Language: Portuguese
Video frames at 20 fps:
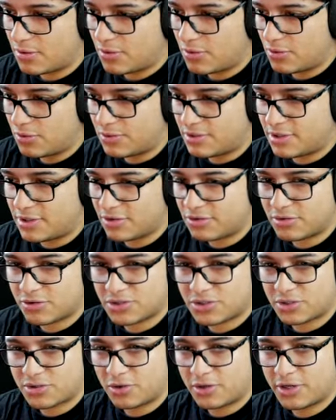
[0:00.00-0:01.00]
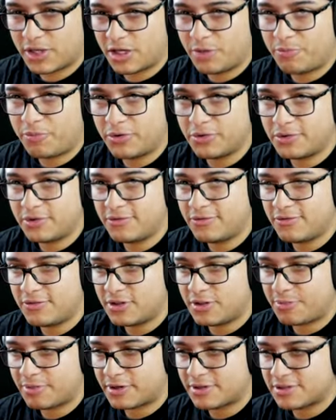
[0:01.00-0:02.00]
O tanto que eu já coloquei de ponto em vida
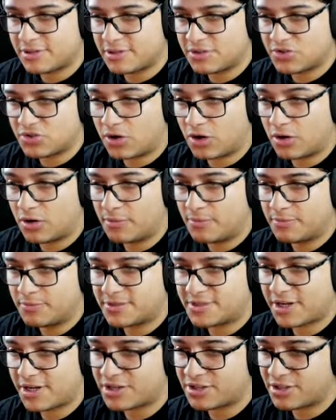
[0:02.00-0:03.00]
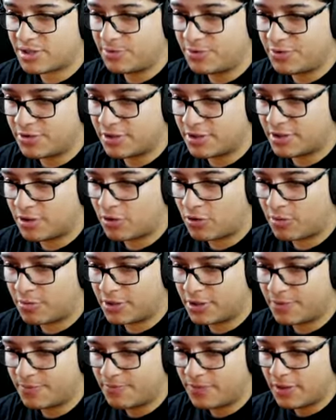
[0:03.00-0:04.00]
para ser isso. Ó, será que a gente dá muito dano na Omni?
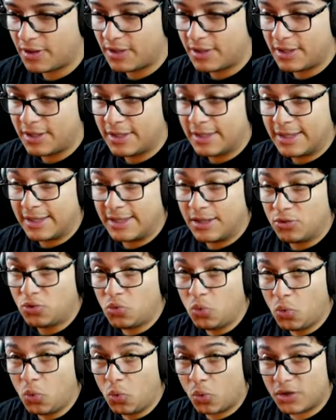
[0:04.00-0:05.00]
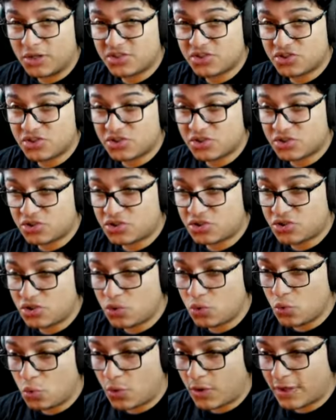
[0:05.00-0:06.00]
Né? Nossa
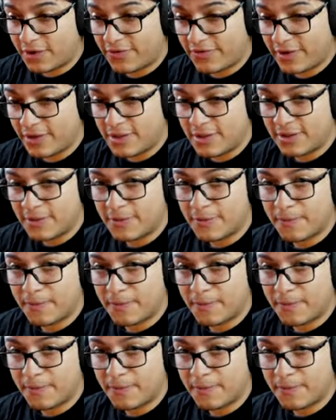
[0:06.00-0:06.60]
senhora, velho!